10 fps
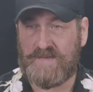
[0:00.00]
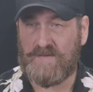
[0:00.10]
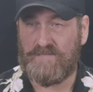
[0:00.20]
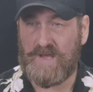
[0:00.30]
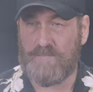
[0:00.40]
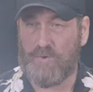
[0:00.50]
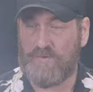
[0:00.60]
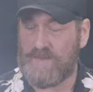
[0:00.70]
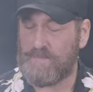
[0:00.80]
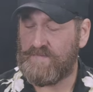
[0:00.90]
irgendwie am
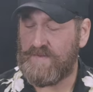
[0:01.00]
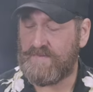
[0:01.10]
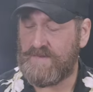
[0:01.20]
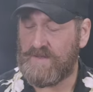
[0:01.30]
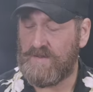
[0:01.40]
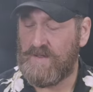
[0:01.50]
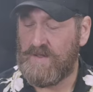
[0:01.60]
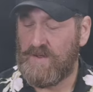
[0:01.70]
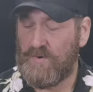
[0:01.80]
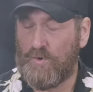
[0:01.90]
Rucksack befestige,
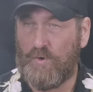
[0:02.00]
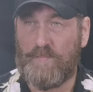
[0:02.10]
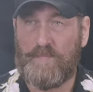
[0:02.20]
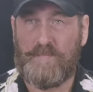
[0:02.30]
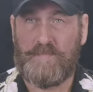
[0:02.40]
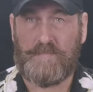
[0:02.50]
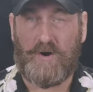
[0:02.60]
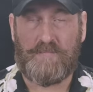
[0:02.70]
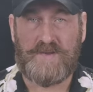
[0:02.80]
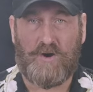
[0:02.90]
um
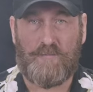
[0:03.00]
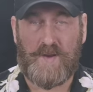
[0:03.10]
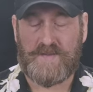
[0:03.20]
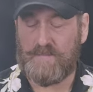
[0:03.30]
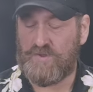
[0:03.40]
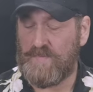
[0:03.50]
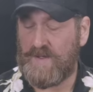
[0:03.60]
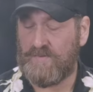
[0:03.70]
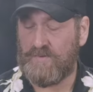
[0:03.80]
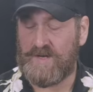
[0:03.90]
auf mich aufmerksam zu
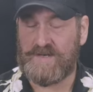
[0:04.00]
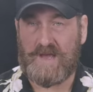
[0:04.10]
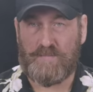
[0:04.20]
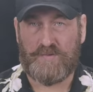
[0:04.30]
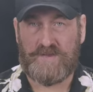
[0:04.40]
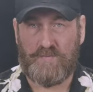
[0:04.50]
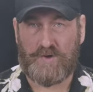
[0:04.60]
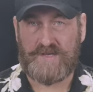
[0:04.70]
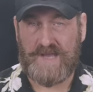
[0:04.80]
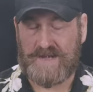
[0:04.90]
machen, sondern da muss ich
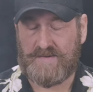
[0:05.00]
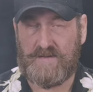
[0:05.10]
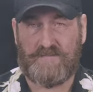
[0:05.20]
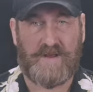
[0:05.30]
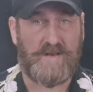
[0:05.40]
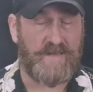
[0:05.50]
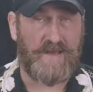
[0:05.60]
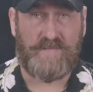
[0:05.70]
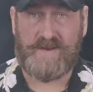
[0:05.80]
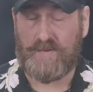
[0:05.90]
wirklich aktiv dann, sei
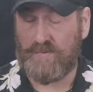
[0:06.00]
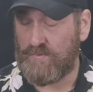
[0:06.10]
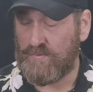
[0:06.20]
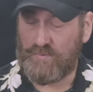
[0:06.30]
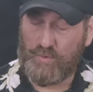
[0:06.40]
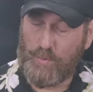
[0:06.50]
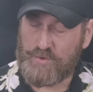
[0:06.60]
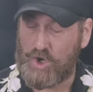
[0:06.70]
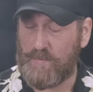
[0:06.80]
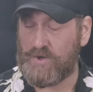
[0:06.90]
es wenn der
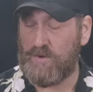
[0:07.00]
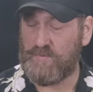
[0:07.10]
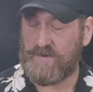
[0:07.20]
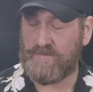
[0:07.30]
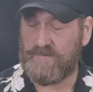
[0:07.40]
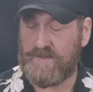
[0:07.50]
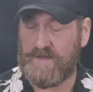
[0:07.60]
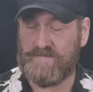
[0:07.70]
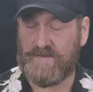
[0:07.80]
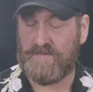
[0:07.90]
Suchhubschrauber kommt oder sonst
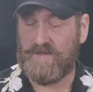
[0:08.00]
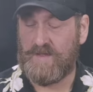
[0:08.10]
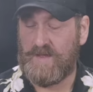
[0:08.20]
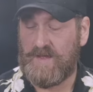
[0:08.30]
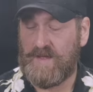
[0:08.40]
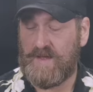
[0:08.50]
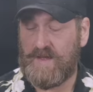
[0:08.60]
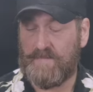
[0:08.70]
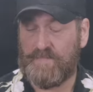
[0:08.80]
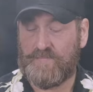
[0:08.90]
irgendwas,
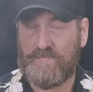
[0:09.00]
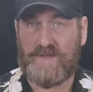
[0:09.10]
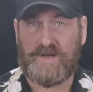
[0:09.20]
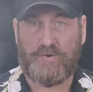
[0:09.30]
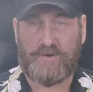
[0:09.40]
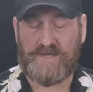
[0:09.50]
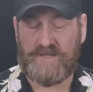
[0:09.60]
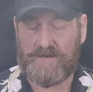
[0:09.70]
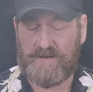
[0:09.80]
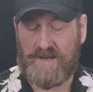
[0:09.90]
ähm, dann drücke ich
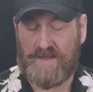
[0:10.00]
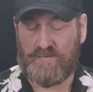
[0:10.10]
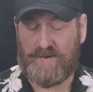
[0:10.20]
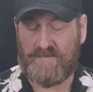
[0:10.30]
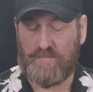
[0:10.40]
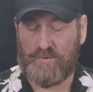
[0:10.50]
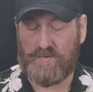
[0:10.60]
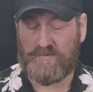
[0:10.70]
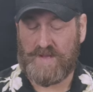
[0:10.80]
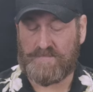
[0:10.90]
den
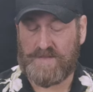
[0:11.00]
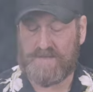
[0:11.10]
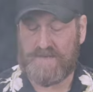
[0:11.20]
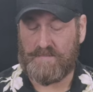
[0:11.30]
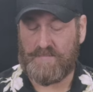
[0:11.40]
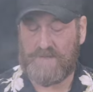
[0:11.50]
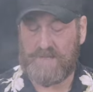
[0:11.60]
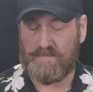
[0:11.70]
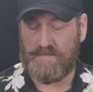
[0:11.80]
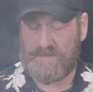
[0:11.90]
SOS-Modus und habe dann die Lampe
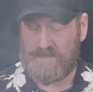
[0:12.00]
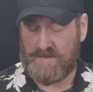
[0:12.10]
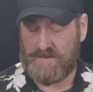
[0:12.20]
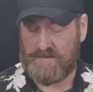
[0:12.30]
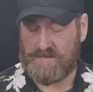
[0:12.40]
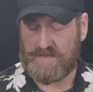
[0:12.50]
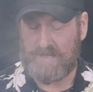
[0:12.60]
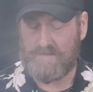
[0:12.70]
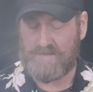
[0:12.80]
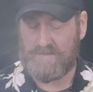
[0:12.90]
eben hier
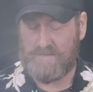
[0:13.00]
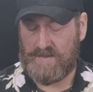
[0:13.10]
damit